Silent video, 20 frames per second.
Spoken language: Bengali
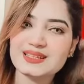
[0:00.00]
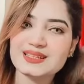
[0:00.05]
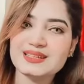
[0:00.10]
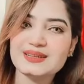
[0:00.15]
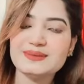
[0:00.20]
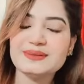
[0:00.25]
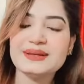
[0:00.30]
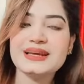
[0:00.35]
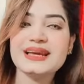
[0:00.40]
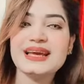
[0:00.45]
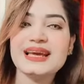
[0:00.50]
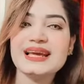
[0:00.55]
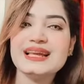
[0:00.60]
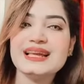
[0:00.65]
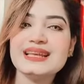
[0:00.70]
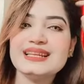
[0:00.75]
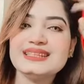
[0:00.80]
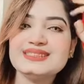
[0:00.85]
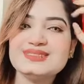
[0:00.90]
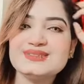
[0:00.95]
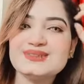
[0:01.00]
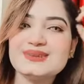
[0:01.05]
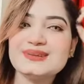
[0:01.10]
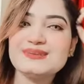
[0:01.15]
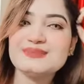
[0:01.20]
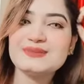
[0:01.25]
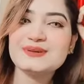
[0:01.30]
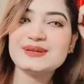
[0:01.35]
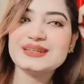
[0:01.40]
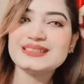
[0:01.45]
মানে এই
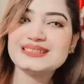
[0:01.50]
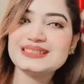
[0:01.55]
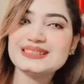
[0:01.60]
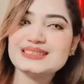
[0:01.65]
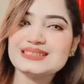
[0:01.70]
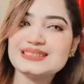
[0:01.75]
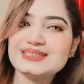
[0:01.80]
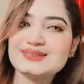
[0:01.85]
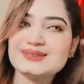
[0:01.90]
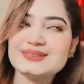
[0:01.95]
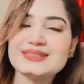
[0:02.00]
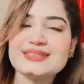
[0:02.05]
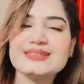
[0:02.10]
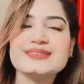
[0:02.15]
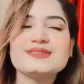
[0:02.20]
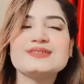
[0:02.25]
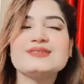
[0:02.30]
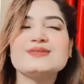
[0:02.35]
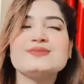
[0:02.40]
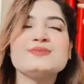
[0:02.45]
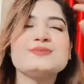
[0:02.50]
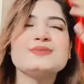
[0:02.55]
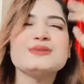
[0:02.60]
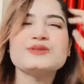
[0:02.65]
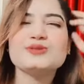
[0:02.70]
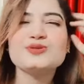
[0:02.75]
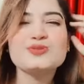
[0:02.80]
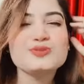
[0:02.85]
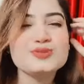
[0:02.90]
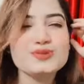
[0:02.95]
লেন্সগুলো পরে জাস্ট হচ্ছে একটু
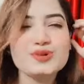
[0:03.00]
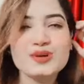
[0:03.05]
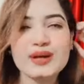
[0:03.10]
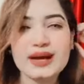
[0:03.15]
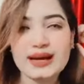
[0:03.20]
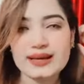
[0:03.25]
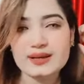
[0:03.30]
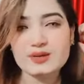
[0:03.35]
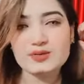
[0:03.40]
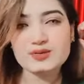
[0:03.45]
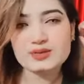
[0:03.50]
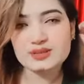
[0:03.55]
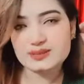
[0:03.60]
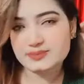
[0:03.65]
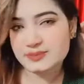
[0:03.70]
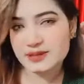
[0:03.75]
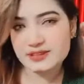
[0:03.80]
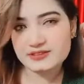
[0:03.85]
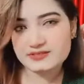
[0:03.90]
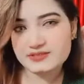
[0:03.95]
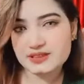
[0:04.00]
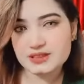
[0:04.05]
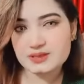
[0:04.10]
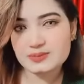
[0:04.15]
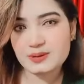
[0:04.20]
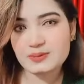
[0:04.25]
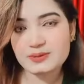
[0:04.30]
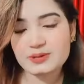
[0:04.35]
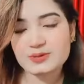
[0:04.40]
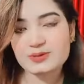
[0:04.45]
সুন্দর আই লুকটা
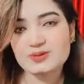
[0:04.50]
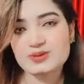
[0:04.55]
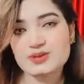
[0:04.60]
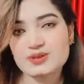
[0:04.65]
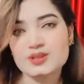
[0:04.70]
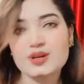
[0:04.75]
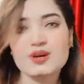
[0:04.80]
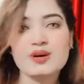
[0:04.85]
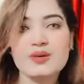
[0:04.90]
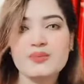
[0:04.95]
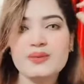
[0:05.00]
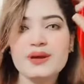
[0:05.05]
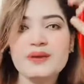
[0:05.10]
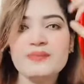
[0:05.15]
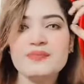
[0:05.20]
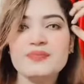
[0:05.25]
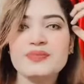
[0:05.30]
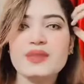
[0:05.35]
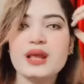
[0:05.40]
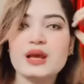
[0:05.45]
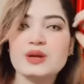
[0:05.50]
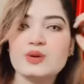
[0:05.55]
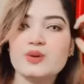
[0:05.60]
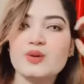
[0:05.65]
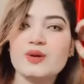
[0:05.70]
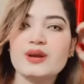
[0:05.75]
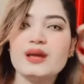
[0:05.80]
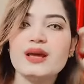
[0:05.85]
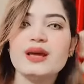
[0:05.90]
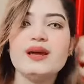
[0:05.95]
পারফেক্টভাবে করতে হবে
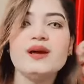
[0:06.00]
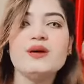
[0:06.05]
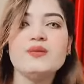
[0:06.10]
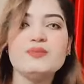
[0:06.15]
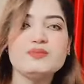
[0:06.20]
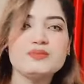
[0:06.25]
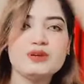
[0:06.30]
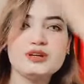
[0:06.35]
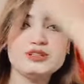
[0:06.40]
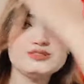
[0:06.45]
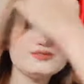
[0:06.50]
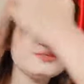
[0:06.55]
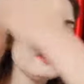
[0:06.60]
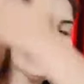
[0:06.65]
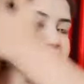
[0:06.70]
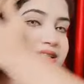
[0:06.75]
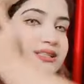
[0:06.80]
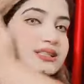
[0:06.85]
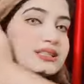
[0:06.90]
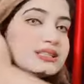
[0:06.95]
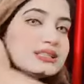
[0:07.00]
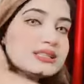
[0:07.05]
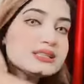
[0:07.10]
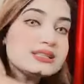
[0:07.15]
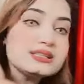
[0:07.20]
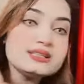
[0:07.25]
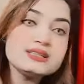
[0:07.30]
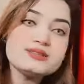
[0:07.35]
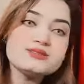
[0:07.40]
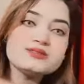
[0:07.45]
করে বয়ফ্রেন্ডের
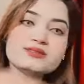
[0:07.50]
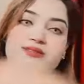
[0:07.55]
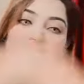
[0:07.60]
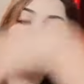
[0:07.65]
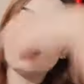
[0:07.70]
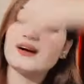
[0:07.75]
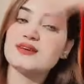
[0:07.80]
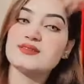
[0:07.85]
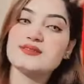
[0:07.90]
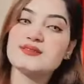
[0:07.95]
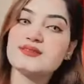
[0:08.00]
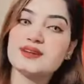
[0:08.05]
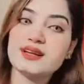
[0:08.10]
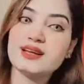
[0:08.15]
সাথে একটু রাগ করে